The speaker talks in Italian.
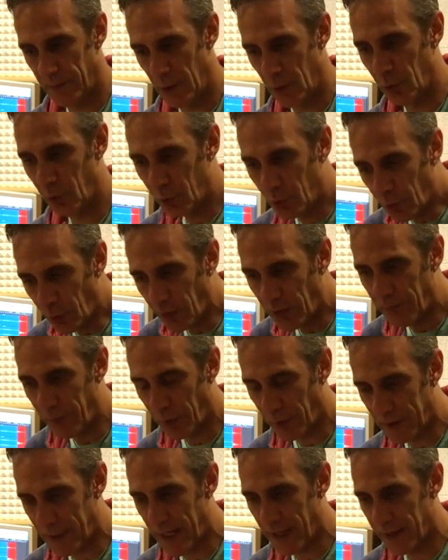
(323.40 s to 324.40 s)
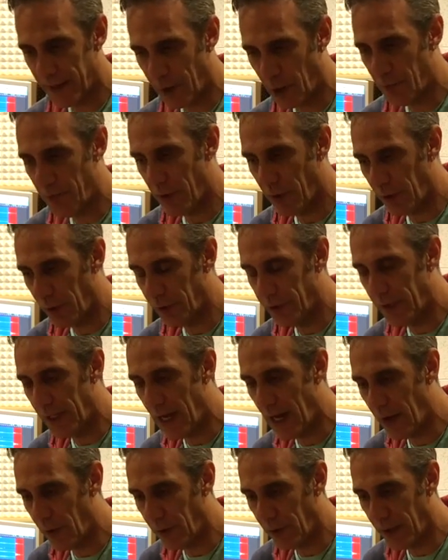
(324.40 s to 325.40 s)
in un tour importante come quello di
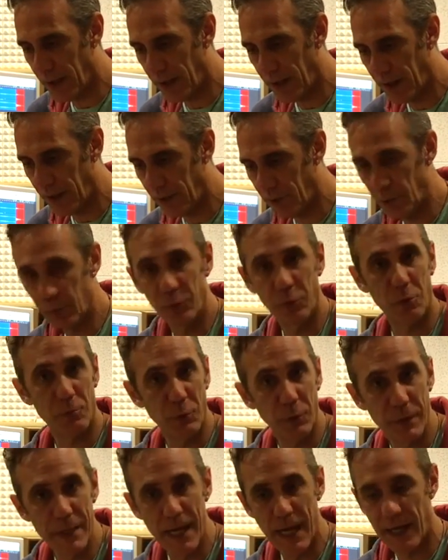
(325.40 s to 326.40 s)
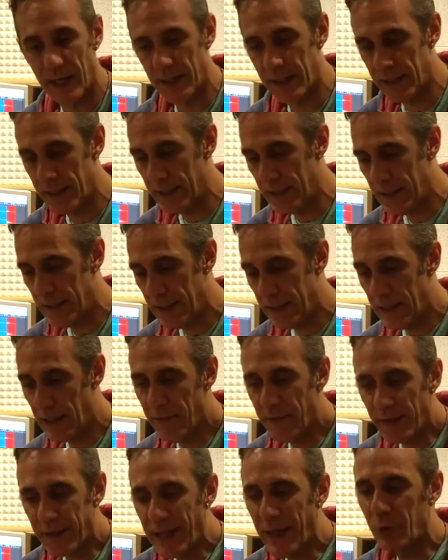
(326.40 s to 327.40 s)
Laura, un tour mondiale,
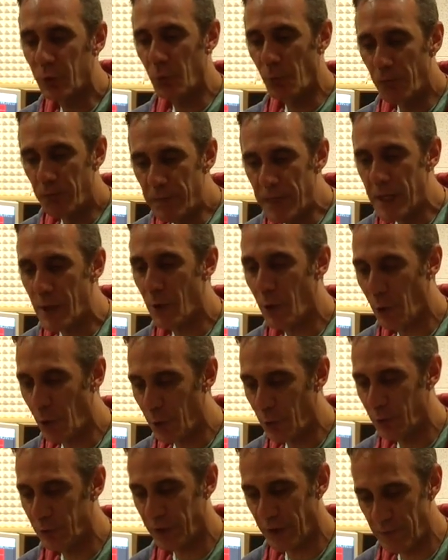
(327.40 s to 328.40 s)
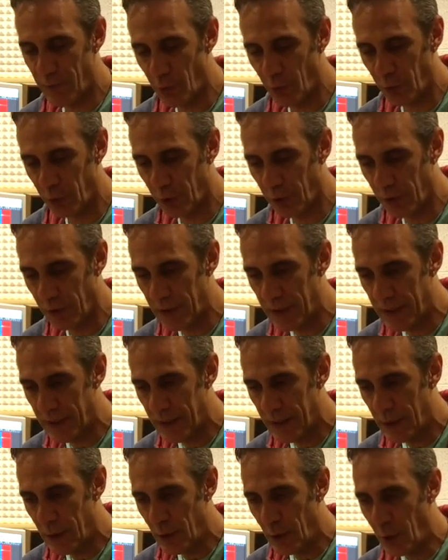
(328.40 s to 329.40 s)
di aver dato un piccolo contributo
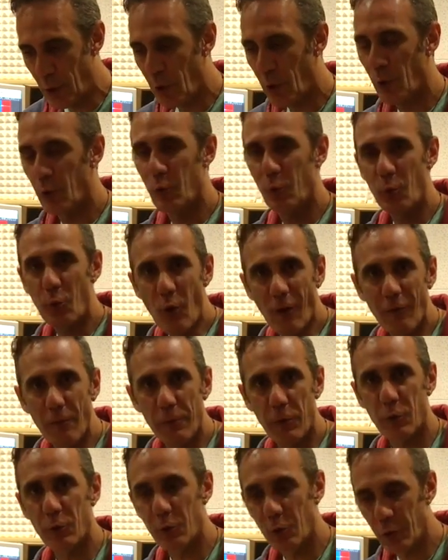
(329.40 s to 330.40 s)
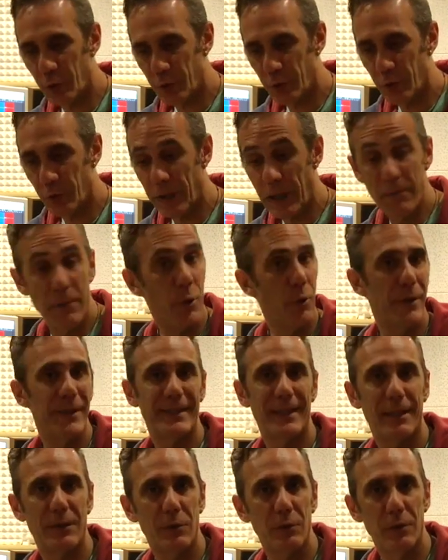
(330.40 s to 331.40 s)
con un nuovo prodotto che però è
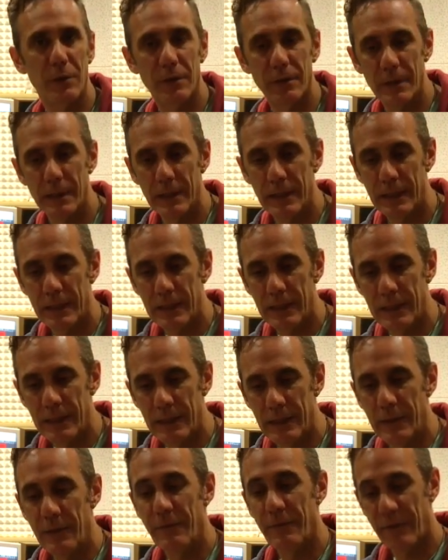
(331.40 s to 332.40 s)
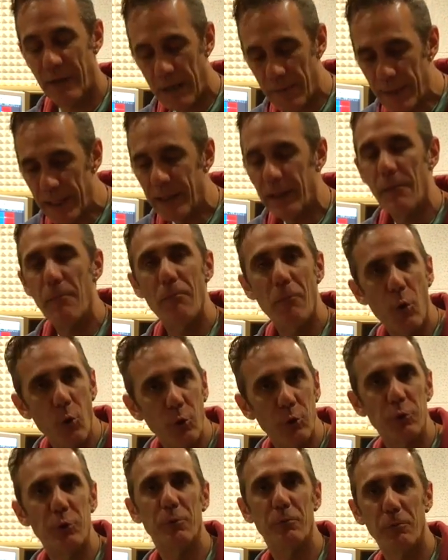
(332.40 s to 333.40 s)
stato veramente
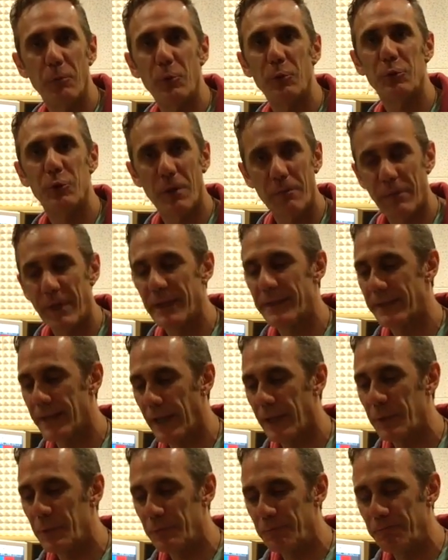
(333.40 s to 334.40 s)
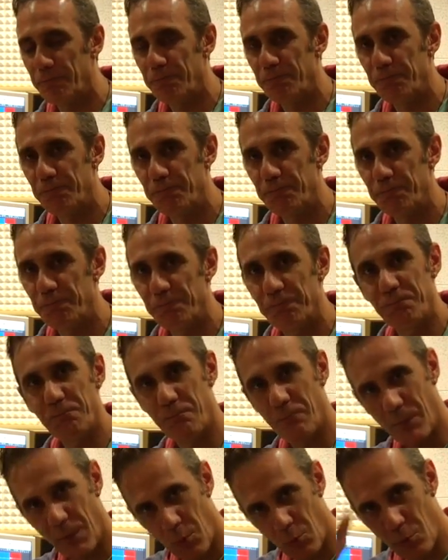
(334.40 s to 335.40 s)
molto molto apprezzato.
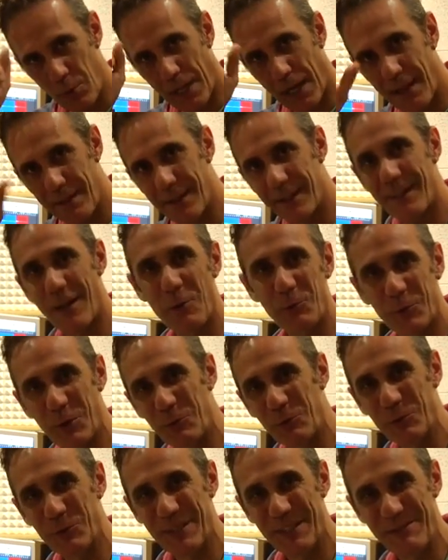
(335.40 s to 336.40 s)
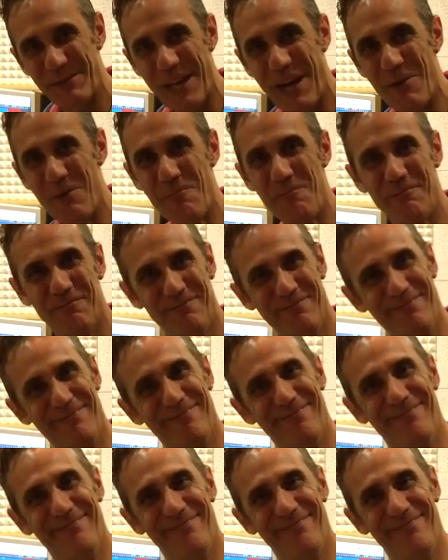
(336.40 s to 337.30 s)
Un grande saluto a tutti, ciao!